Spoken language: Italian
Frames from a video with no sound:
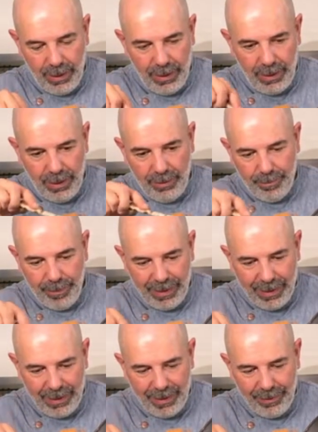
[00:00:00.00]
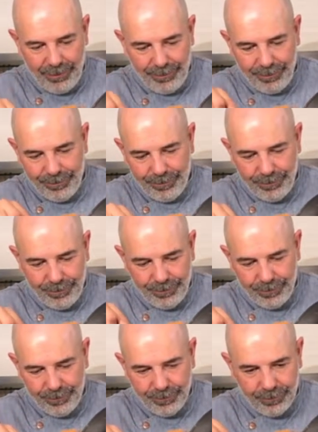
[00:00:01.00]
e patate
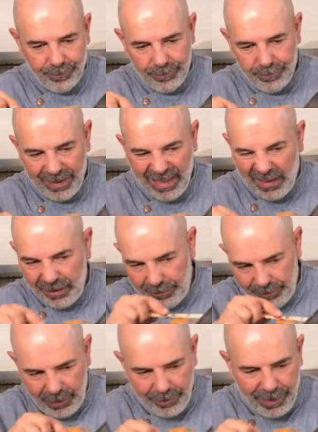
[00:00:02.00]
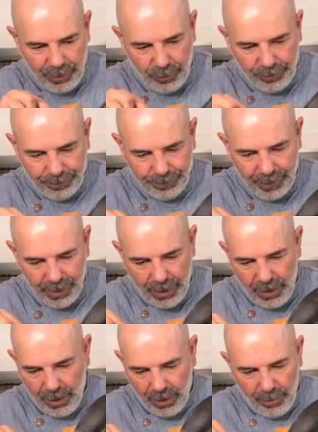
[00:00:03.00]
patate ripeto
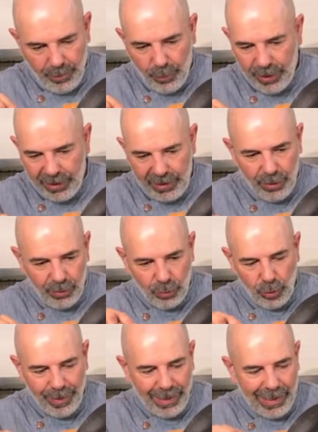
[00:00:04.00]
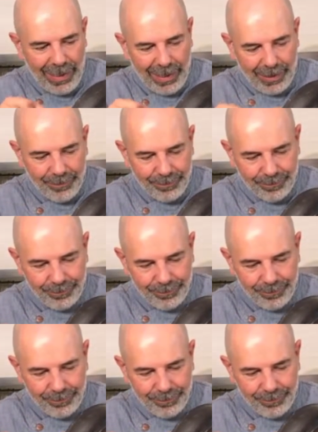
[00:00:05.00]
un pochettino solo per legare